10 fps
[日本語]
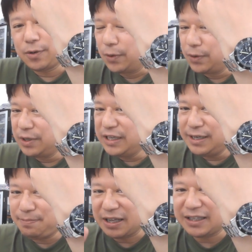こう、
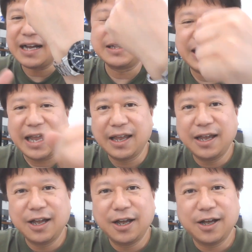いいパターンで
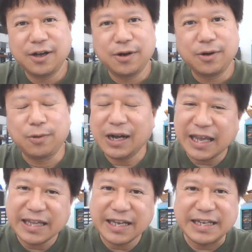お
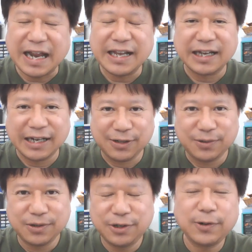分けできないかな
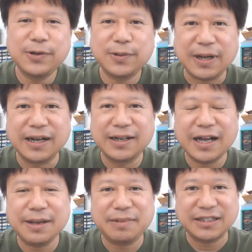と、いろいろ考
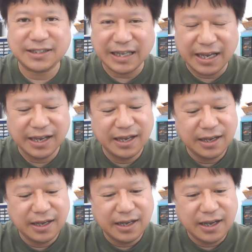えまして、
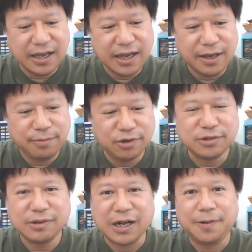えー、
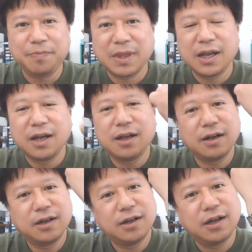僕は、
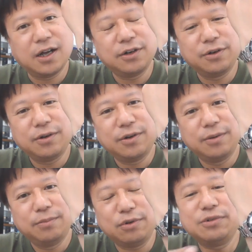あの、
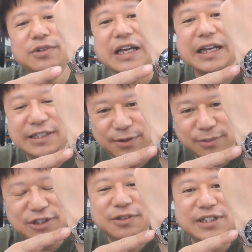僕の車ゃないですよ。
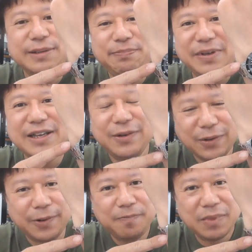もちろん新品
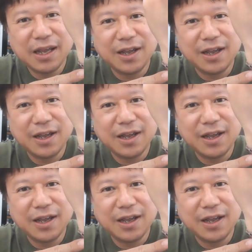を